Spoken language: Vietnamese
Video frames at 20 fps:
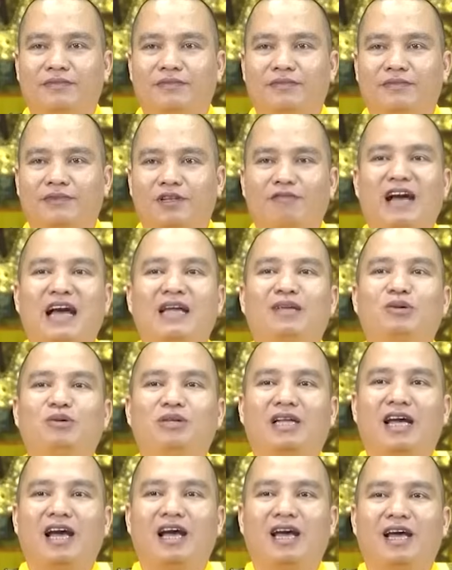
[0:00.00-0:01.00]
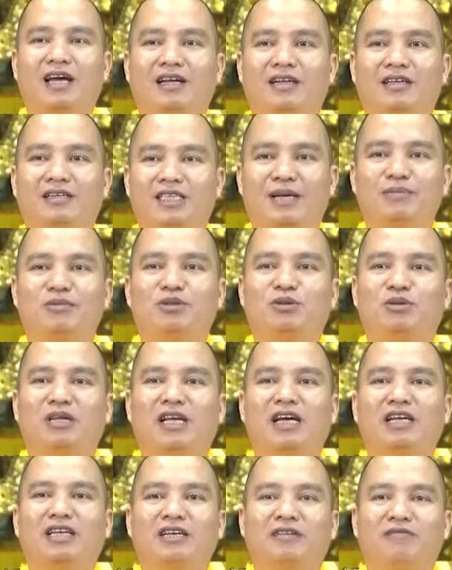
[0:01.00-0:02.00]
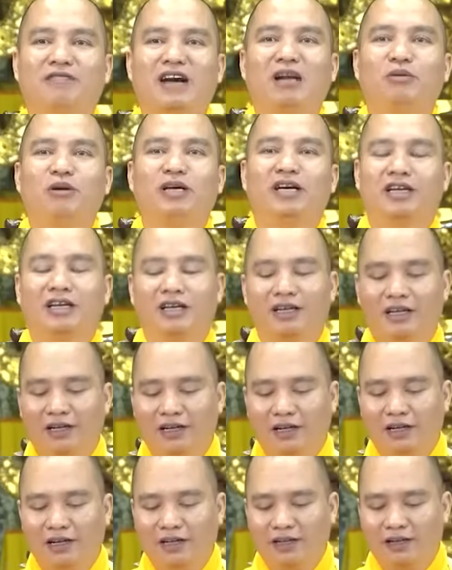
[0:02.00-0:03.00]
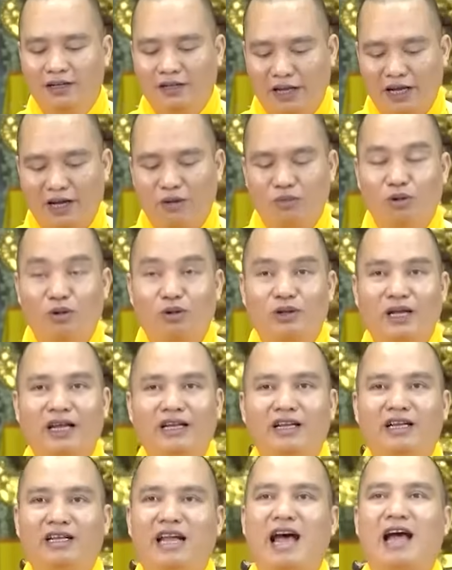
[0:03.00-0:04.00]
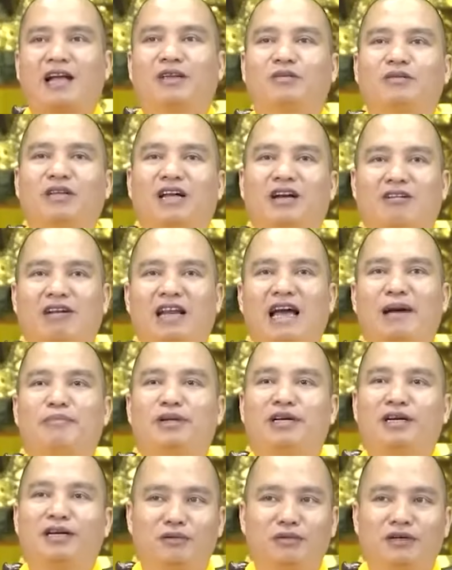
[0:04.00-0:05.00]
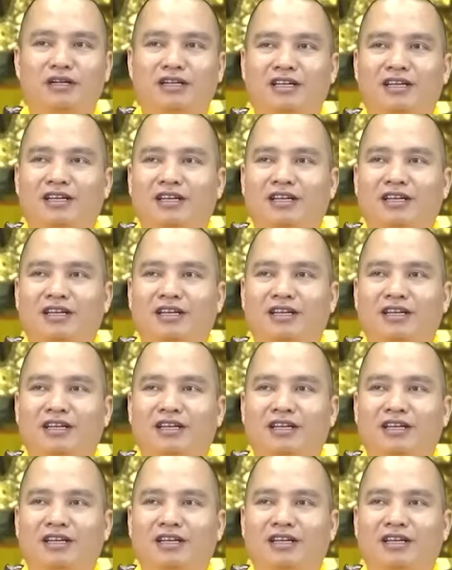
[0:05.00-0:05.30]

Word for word: nó phá chúng ta, xem chúng ta gì phát nguyện theo Bồ Tát Địa Tạng chúng ta có làm được không.